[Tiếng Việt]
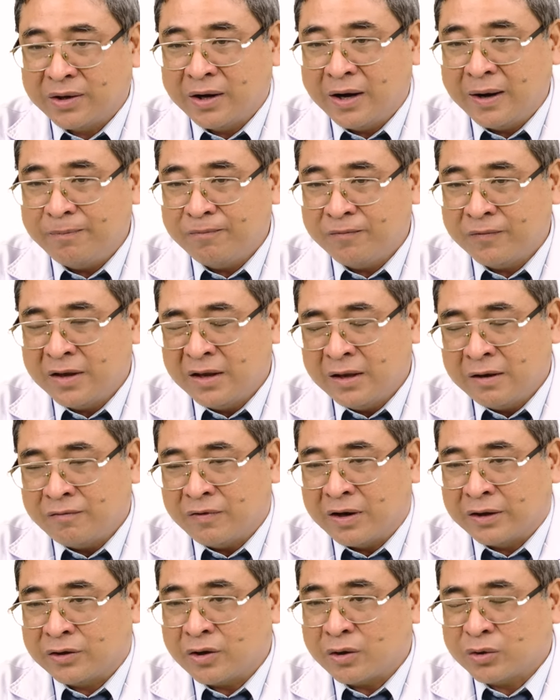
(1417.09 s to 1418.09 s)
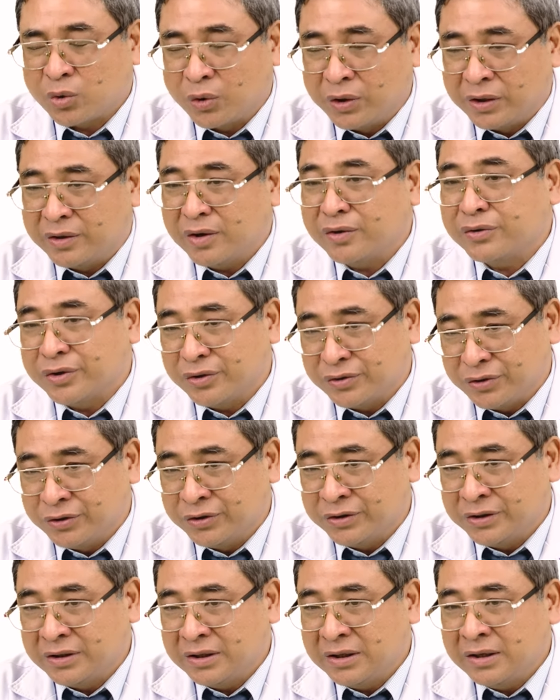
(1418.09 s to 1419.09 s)
khớp và cho tùy từng
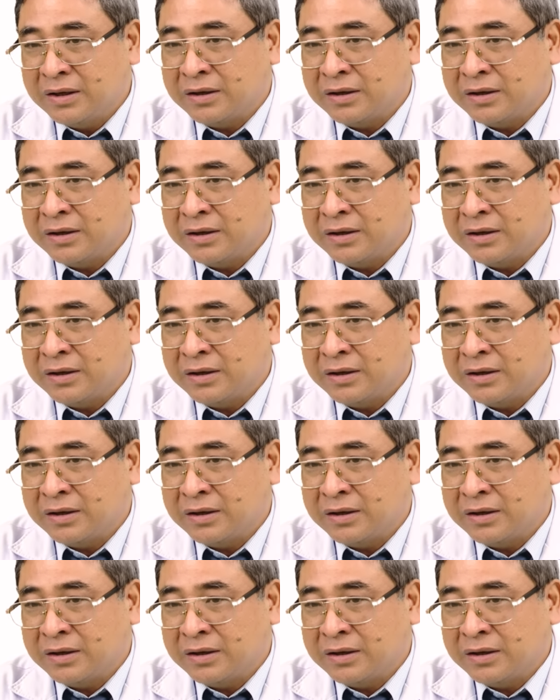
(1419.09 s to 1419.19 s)
người.